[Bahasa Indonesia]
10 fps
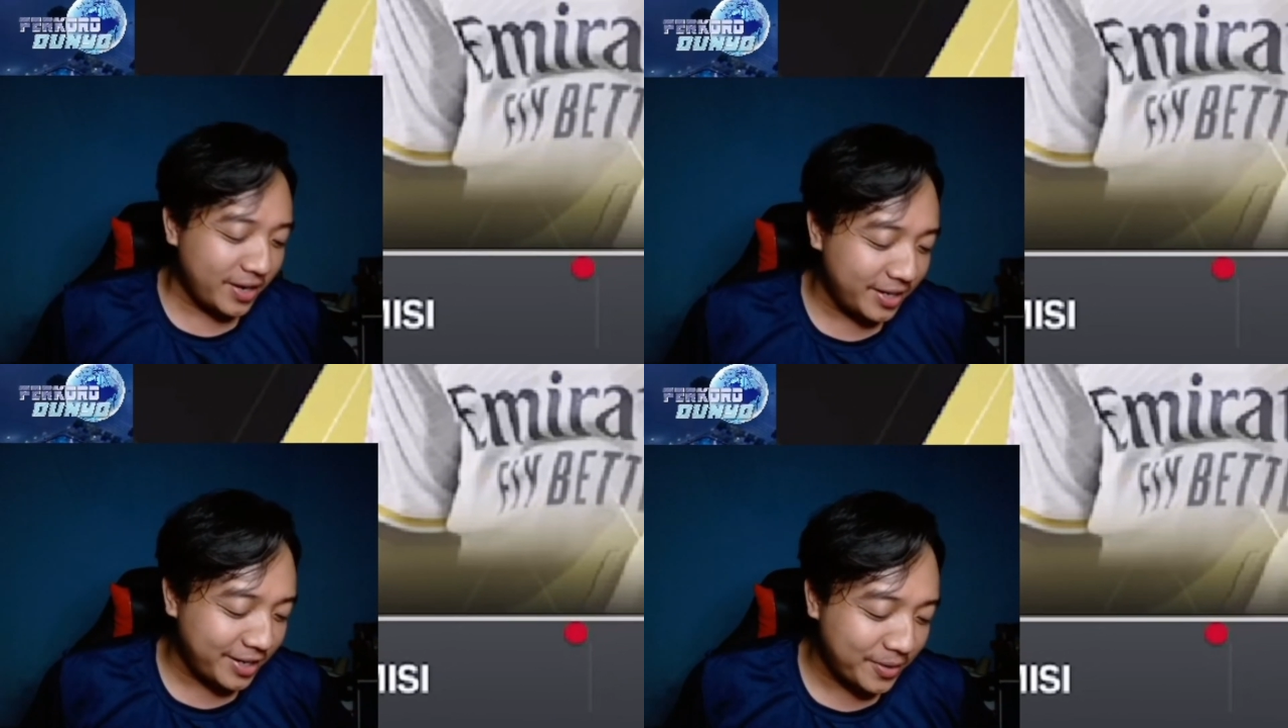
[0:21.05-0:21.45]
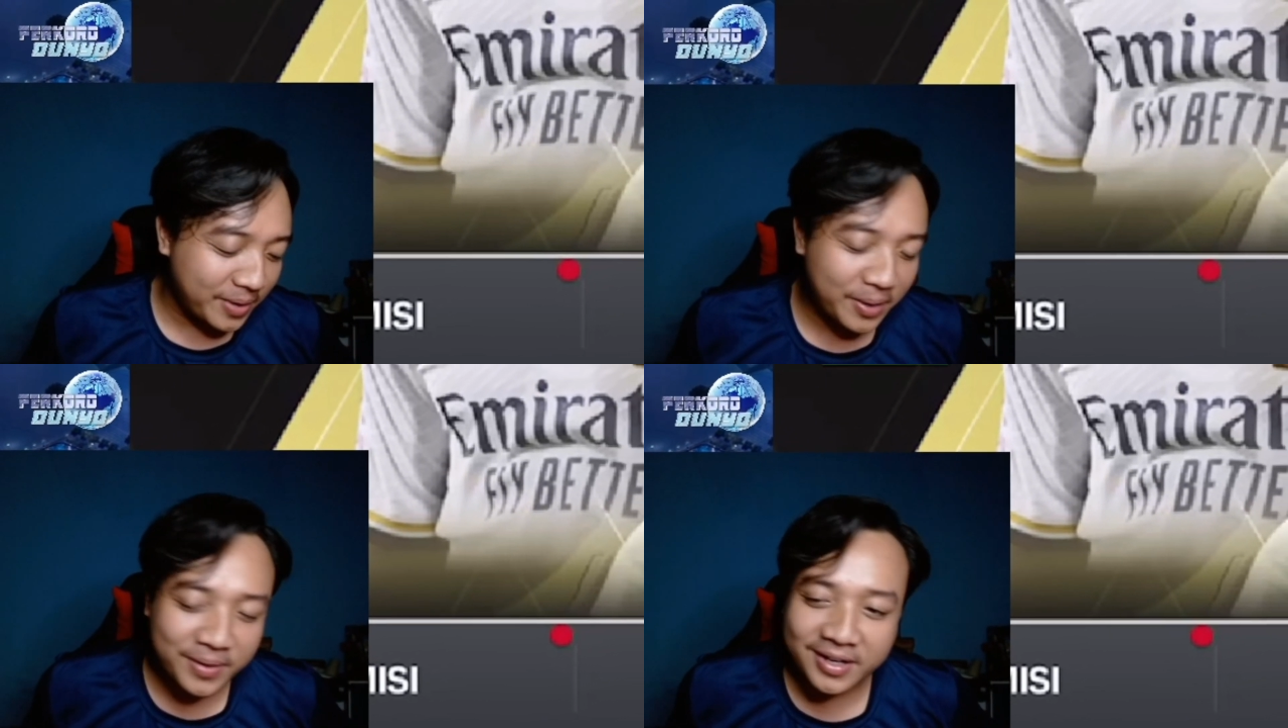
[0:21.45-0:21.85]
Hey, ya
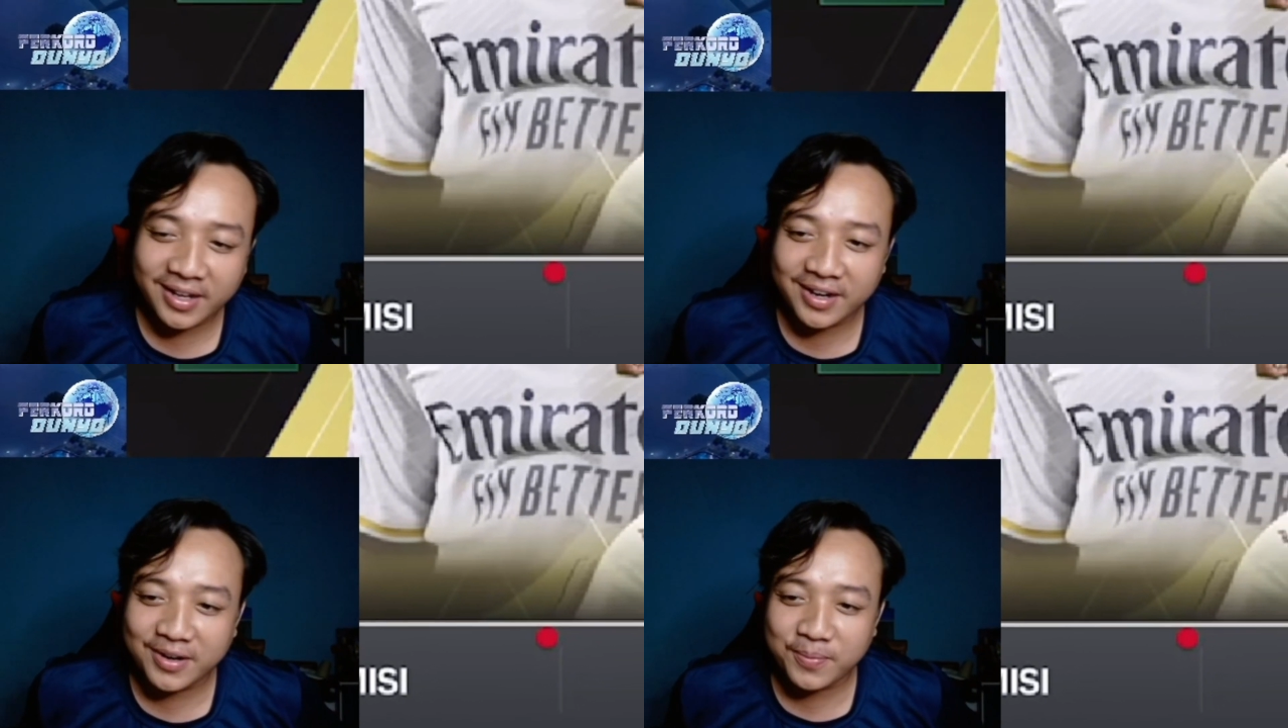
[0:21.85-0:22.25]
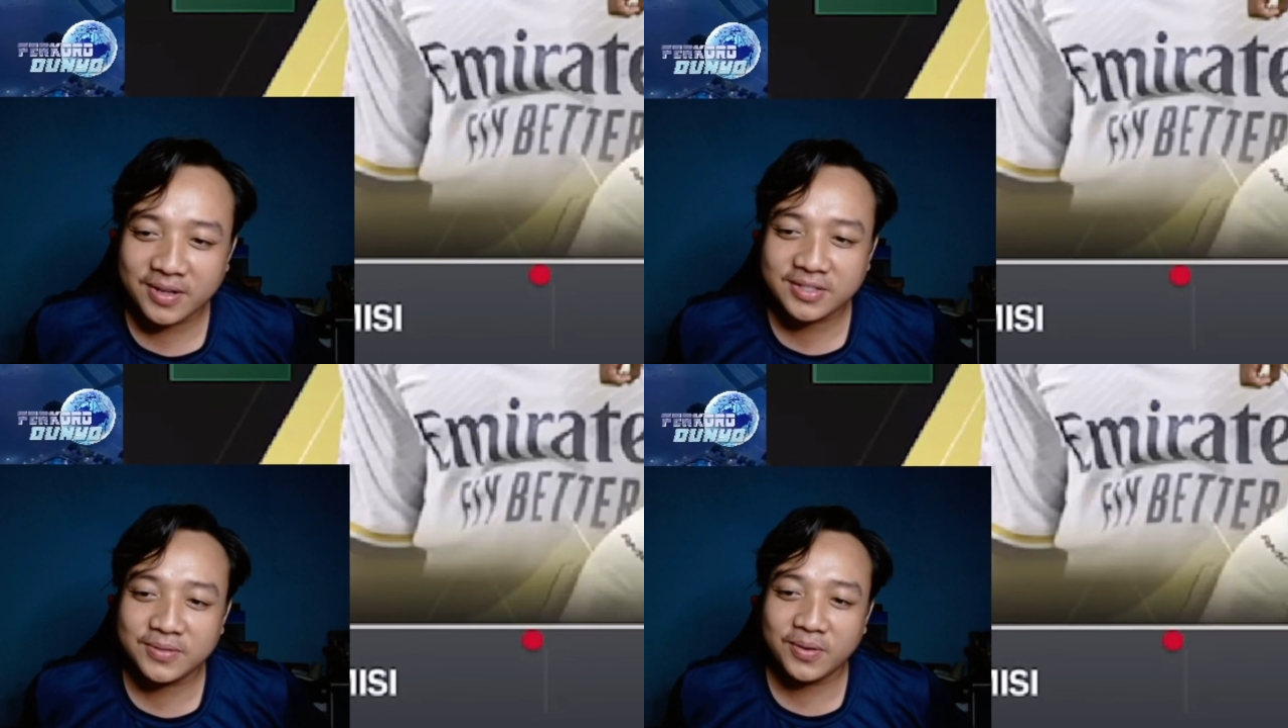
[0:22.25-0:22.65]
power kalian yang
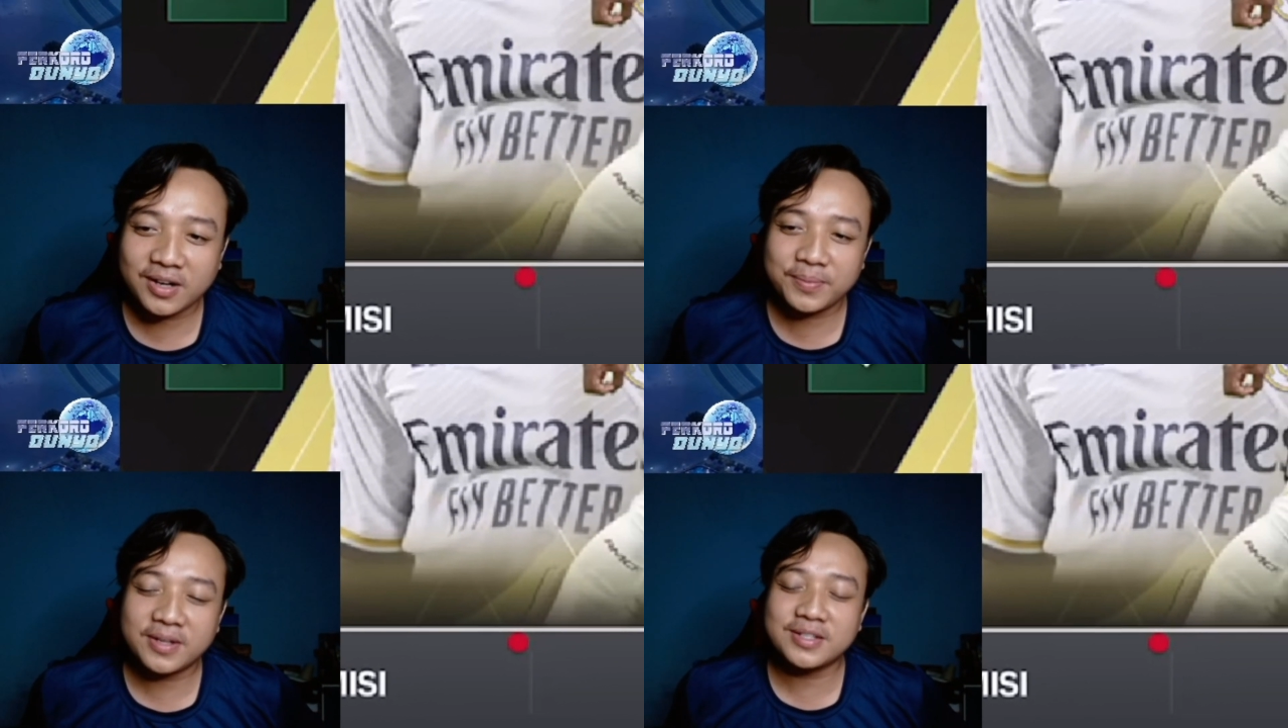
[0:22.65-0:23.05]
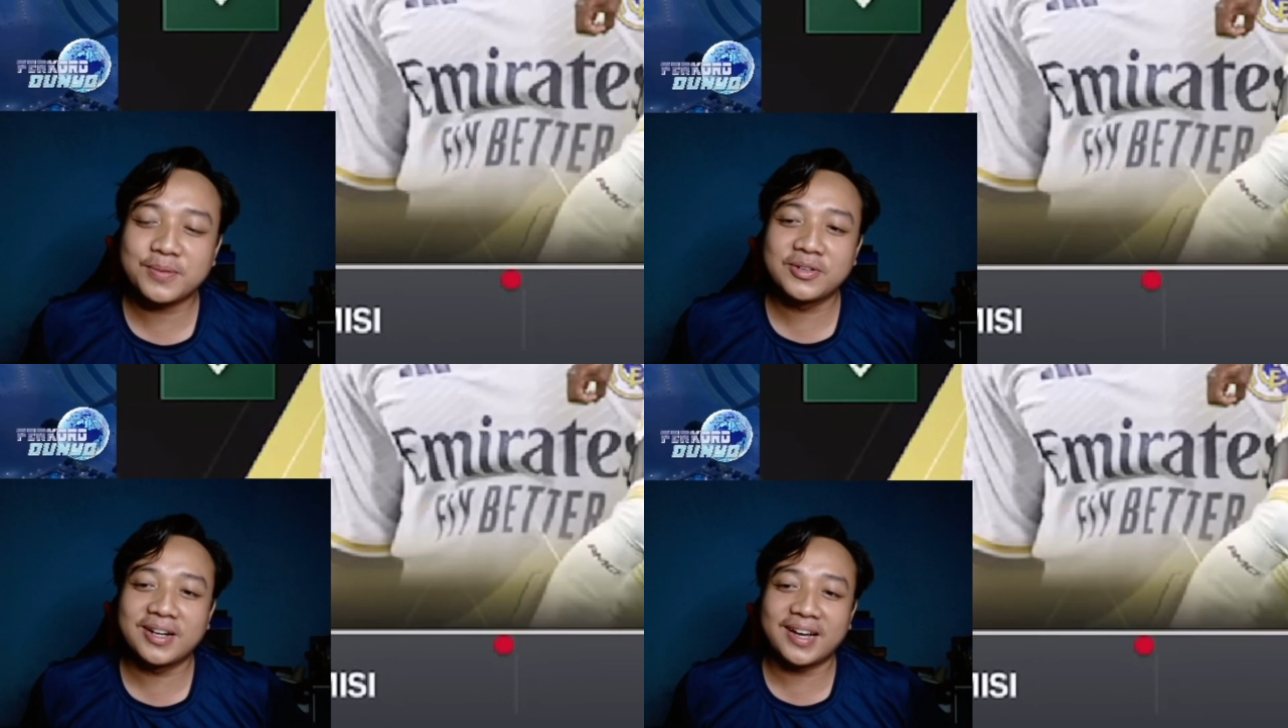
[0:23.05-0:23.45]
pasti luar biasa
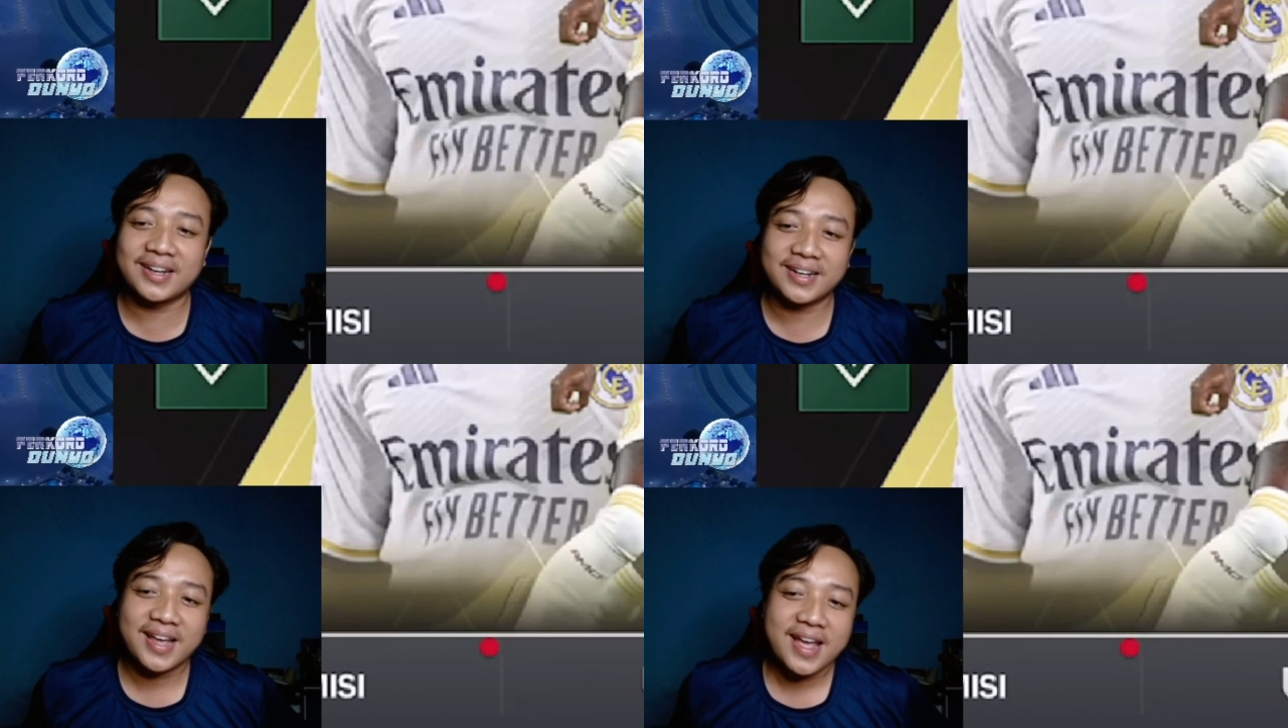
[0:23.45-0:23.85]
bukan?